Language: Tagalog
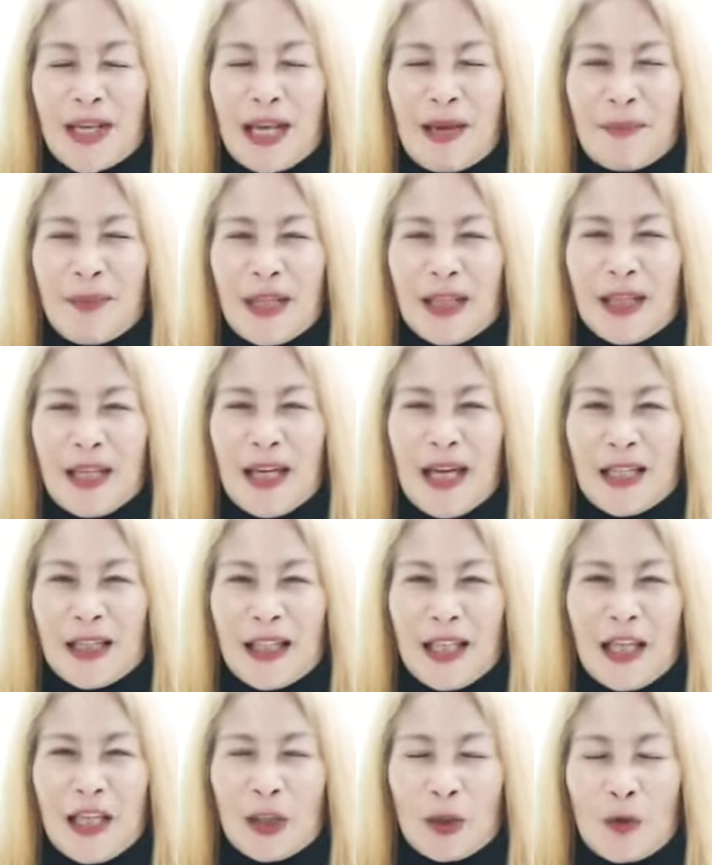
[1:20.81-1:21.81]
gamitin
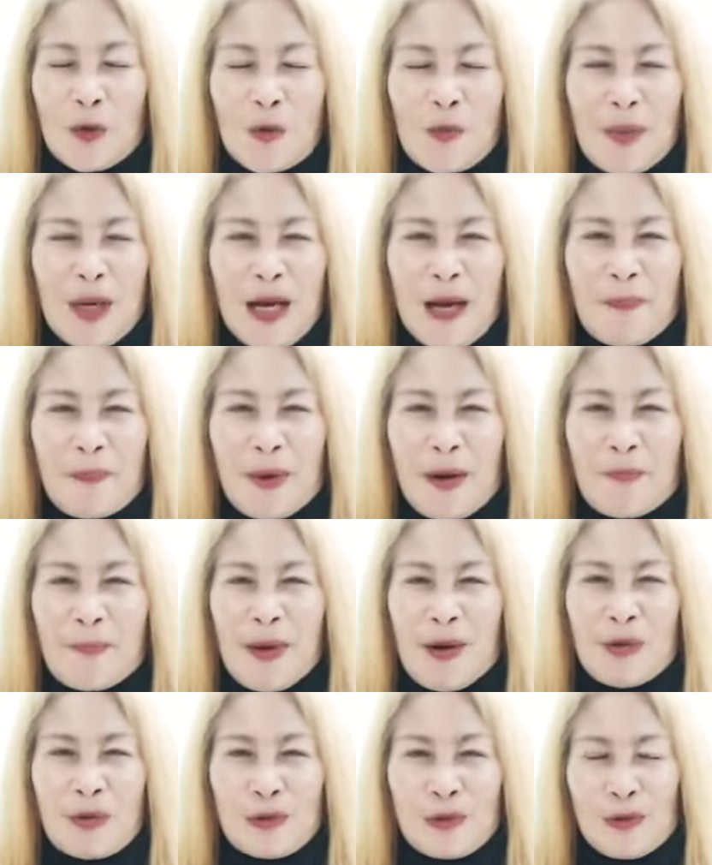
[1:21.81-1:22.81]
natin itong mga
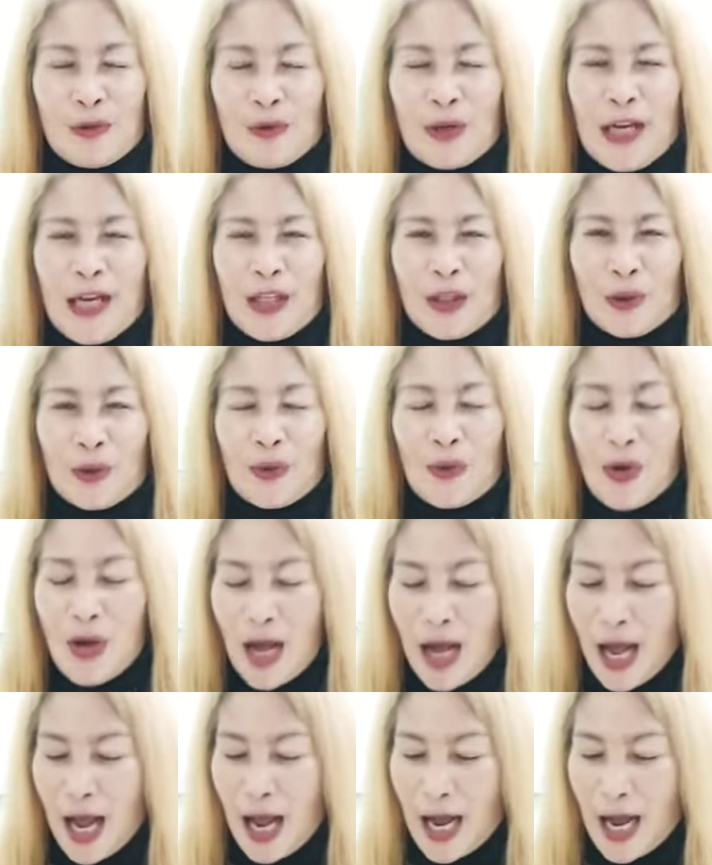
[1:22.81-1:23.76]
pangpausok na ito.